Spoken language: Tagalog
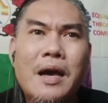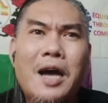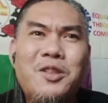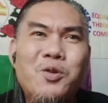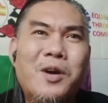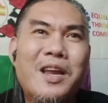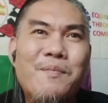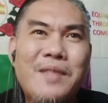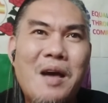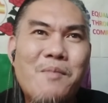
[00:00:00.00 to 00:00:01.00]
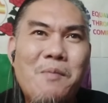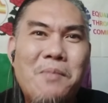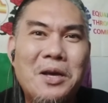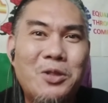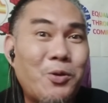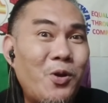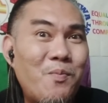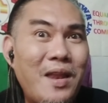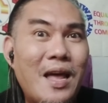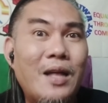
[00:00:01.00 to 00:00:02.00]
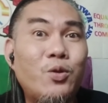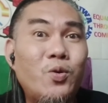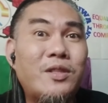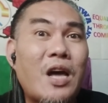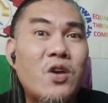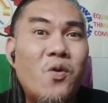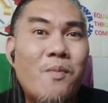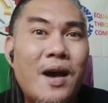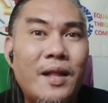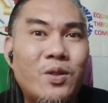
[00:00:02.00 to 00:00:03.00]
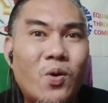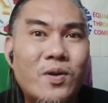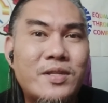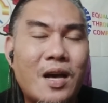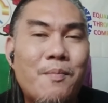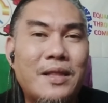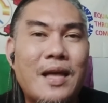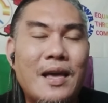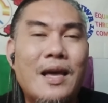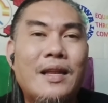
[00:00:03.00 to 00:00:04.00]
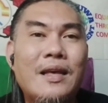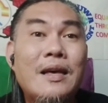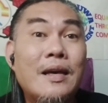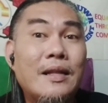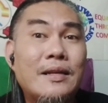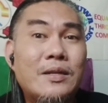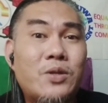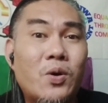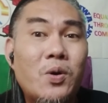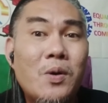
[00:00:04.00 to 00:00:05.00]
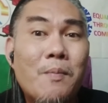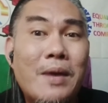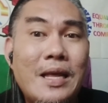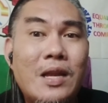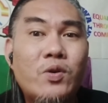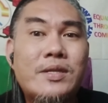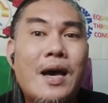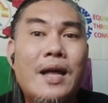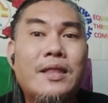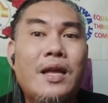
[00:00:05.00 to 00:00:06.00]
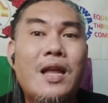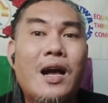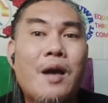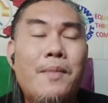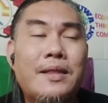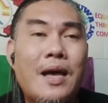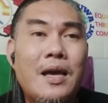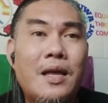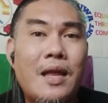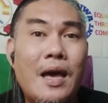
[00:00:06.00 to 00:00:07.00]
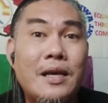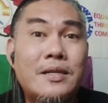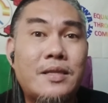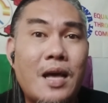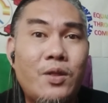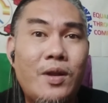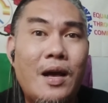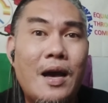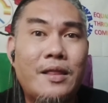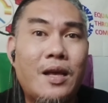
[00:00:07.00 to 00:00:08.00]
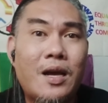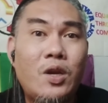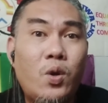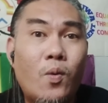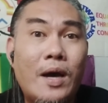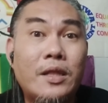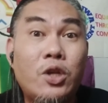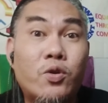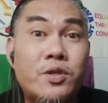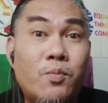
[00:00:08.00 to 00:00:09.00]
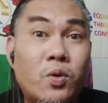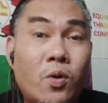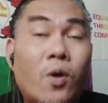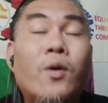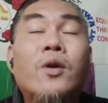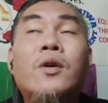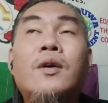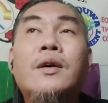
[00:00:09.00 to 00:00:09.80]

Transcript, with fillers: At yung karamdaman, pag ito'y lumala, doon tayo mahantong sa kamatayan. So, malinaw sa atin na ang kamatayan ay estado ng ating kaluluwa dito sa mundo.